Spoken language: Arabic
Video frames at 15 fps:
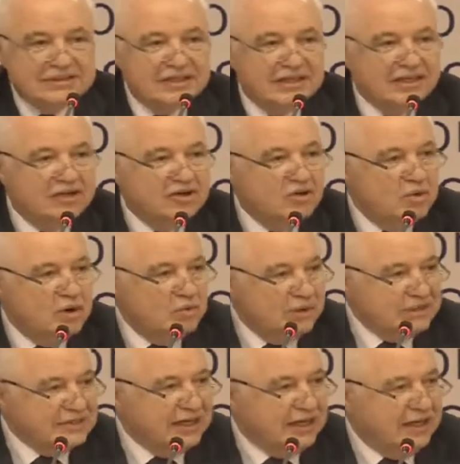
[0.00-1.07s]
اللي هو
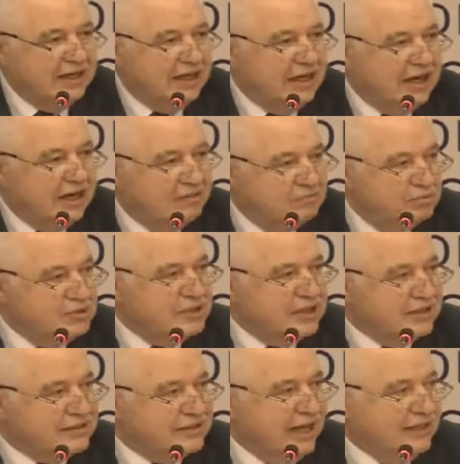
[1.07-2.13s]
وضع البنية
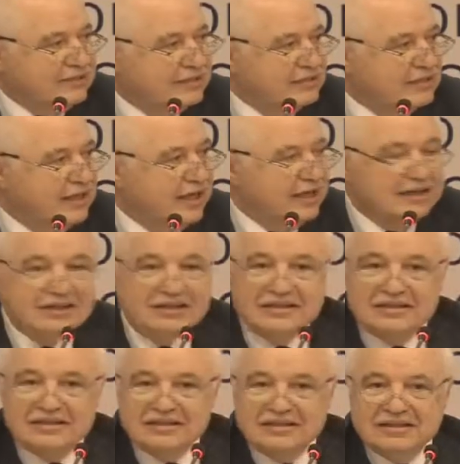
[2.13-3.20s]
التحتية
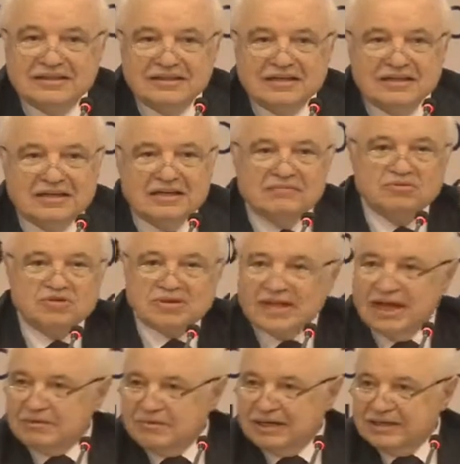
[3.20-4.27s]

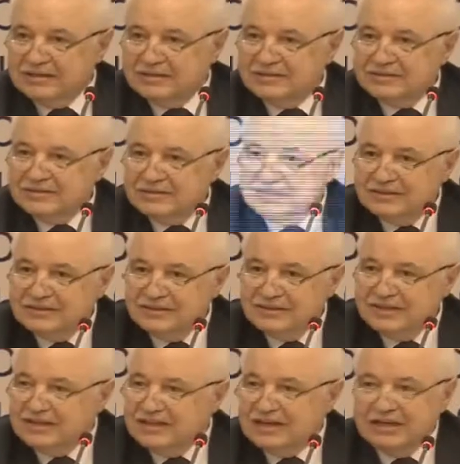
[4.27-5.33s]
للمستقبل
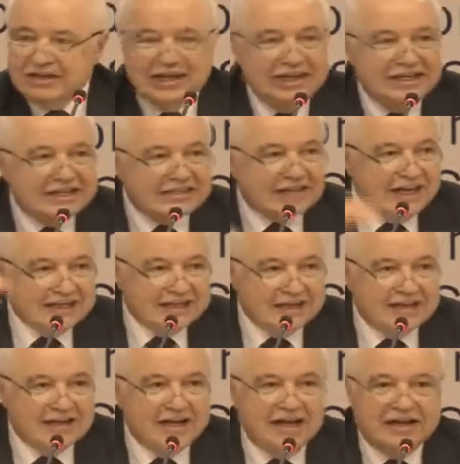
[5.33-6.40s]
اللي احنا
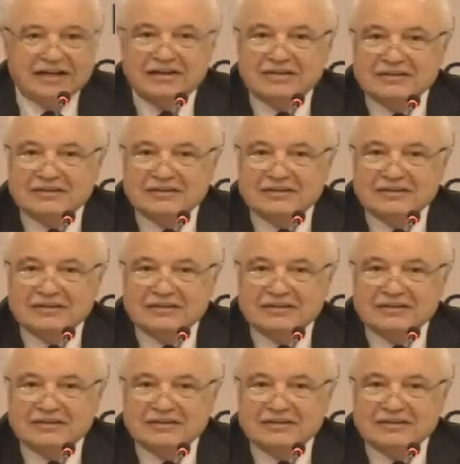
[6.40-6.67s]
تخيلناه